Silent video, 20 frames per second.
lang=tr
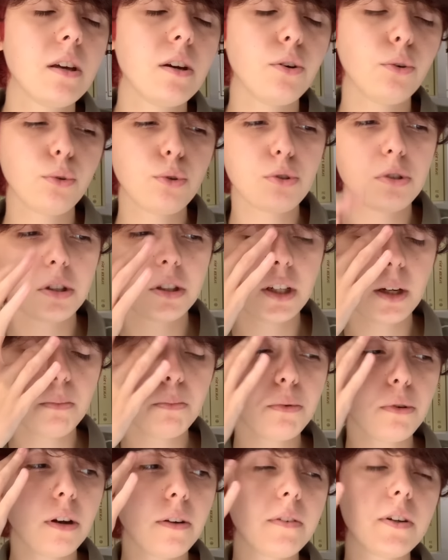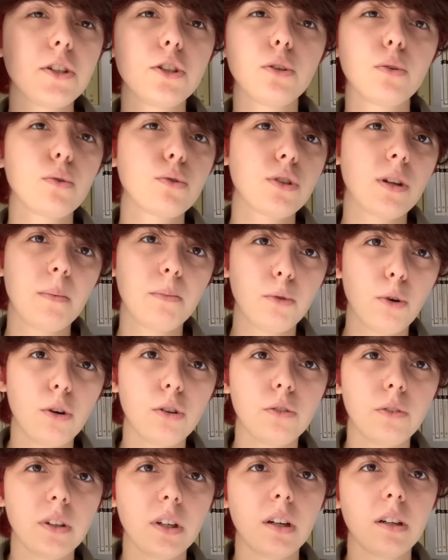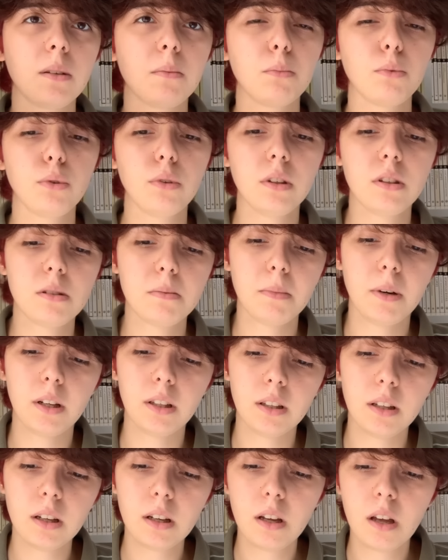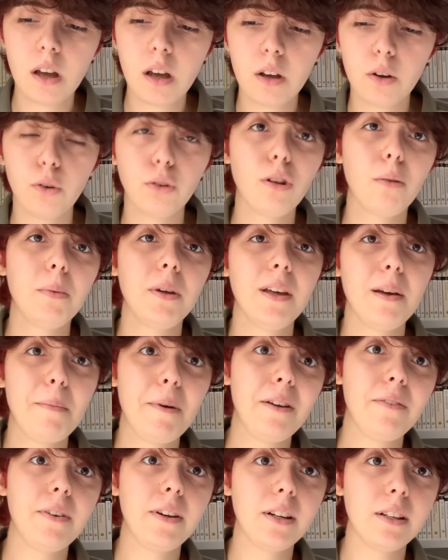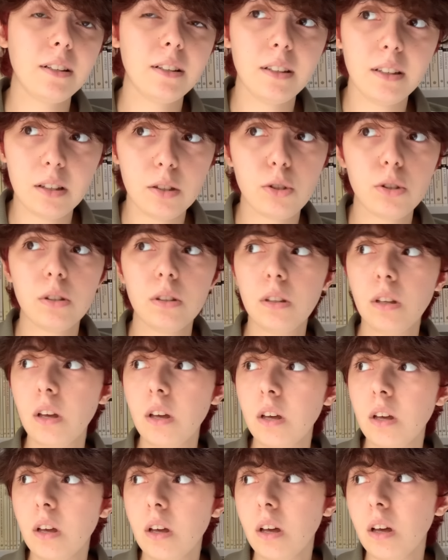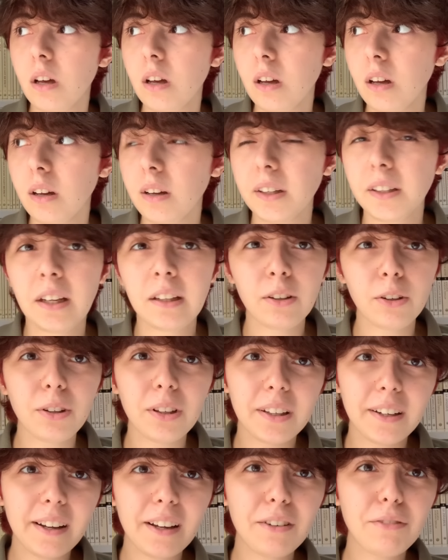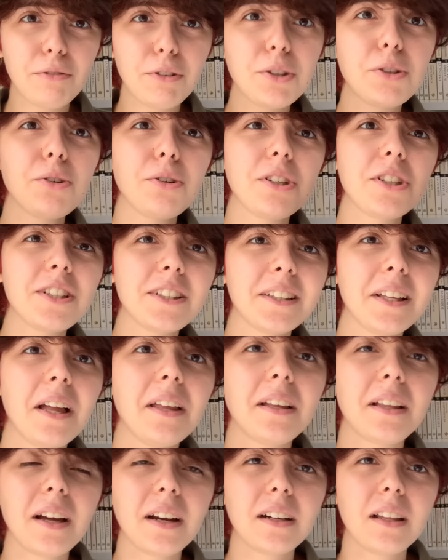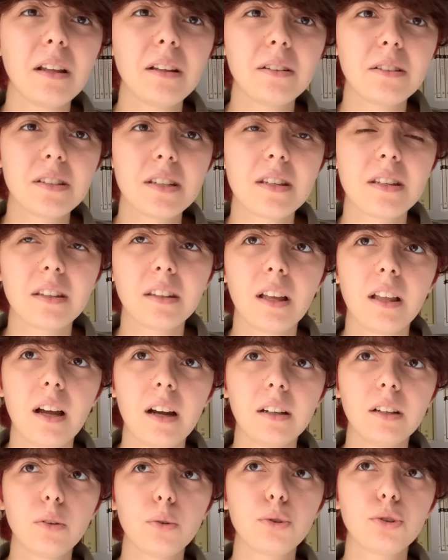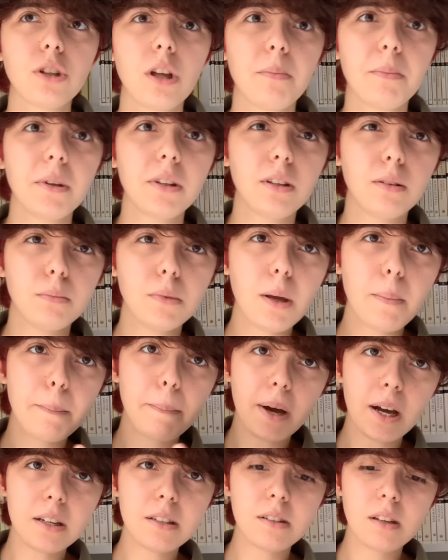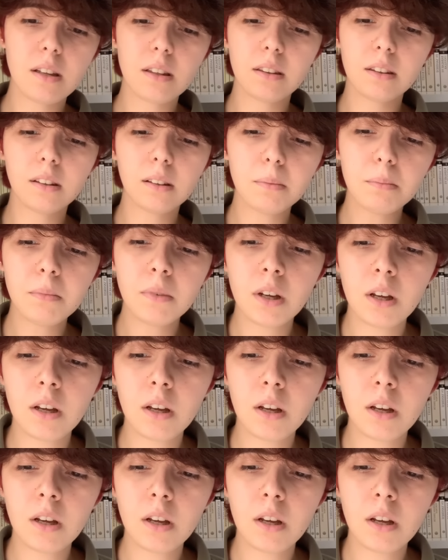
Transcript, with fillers: Onun üzerinden puan verecek olsam 4 verirdim büyük ihtimalle. O da bir emek verildiği için. Ee, genel olarak video içinde nelerden nelerden hoşlanmadığımdan bahsettim.